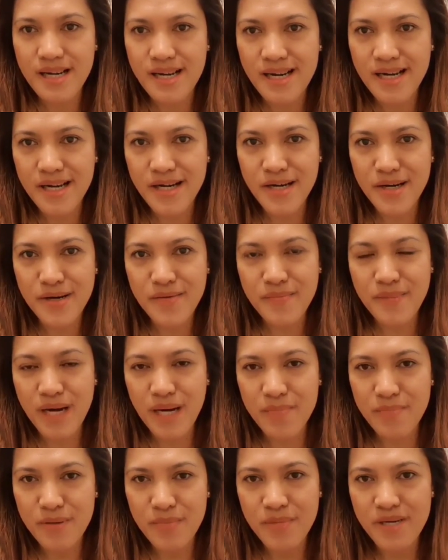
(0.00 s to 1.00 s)
Um,
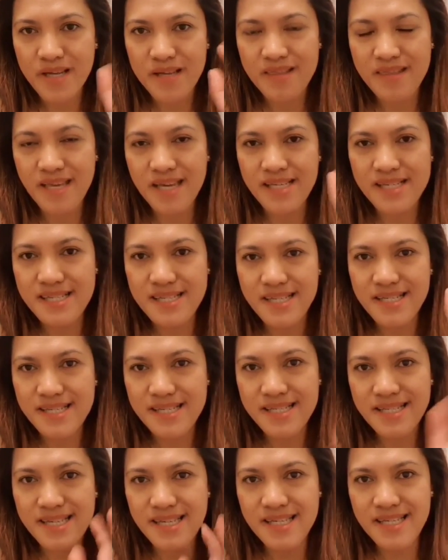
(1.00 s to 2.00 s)
happy birthday,
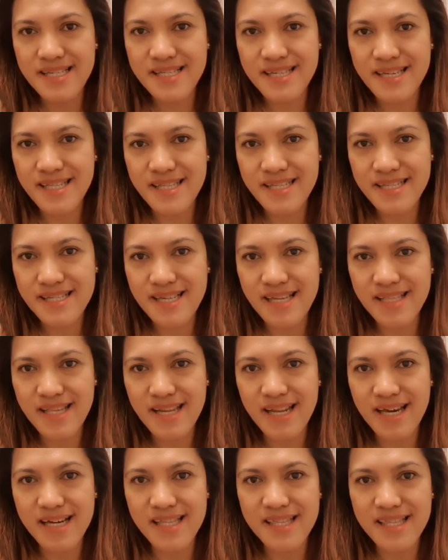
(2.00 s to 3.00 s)
Sisi. Sa, sa
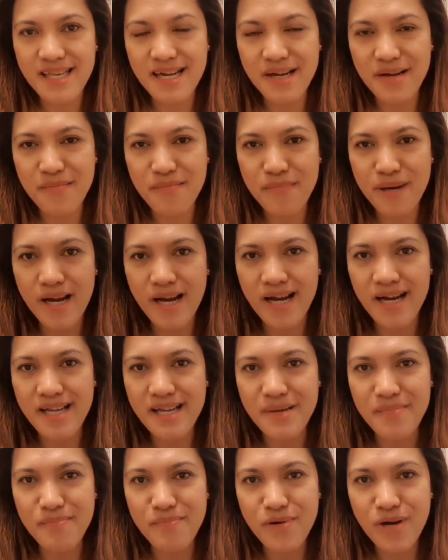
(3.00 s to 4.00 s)
lahat ng
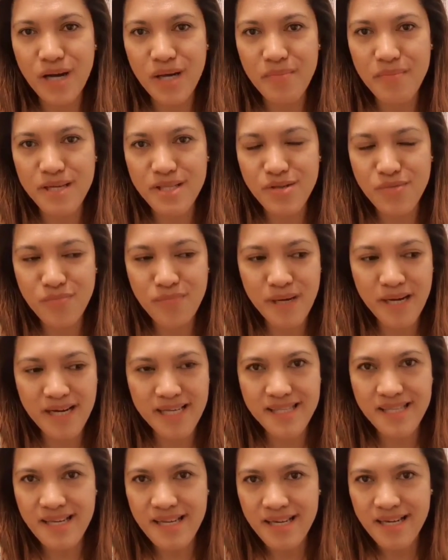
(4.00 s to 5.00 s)
pangarap mo ay
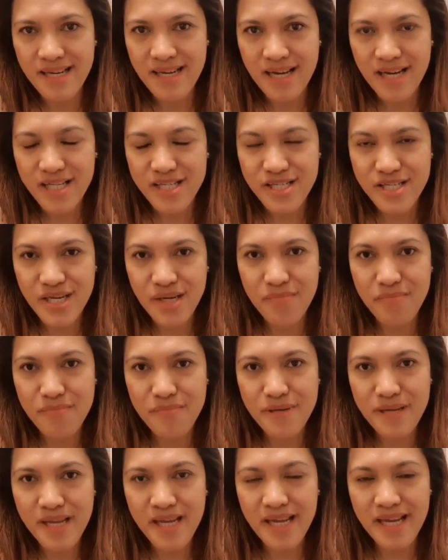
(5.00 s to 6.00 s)
matupad. At
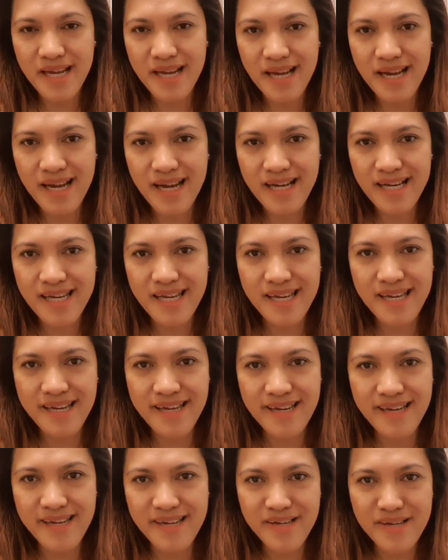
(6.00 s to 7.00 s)
syempre, ang
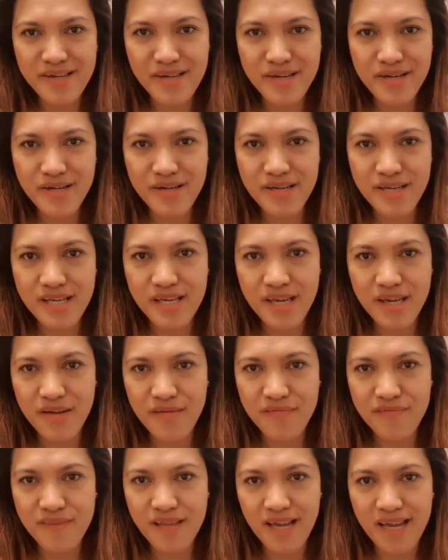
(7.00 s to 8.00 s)
aking
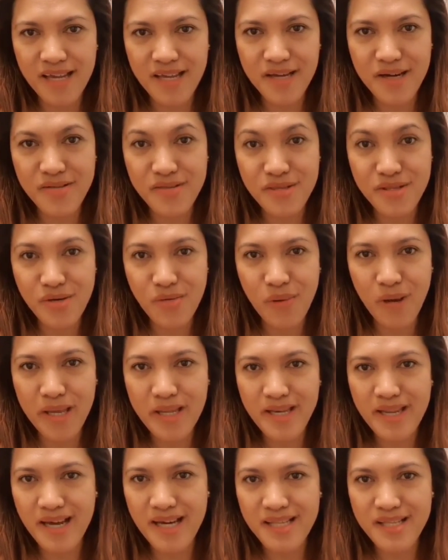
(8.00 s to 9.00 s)
gift ay on the
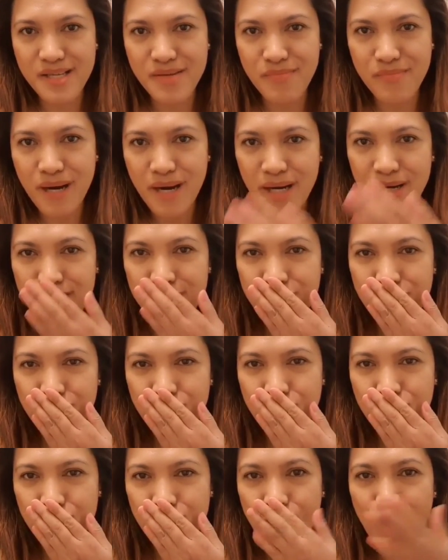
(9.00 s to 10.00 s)
way na, di ba?
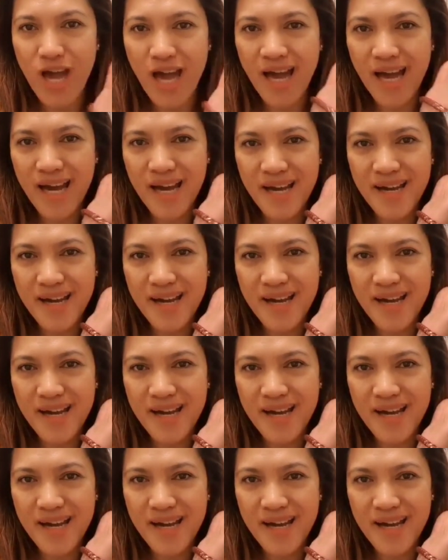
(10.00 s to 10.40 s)
Mwah! Diba?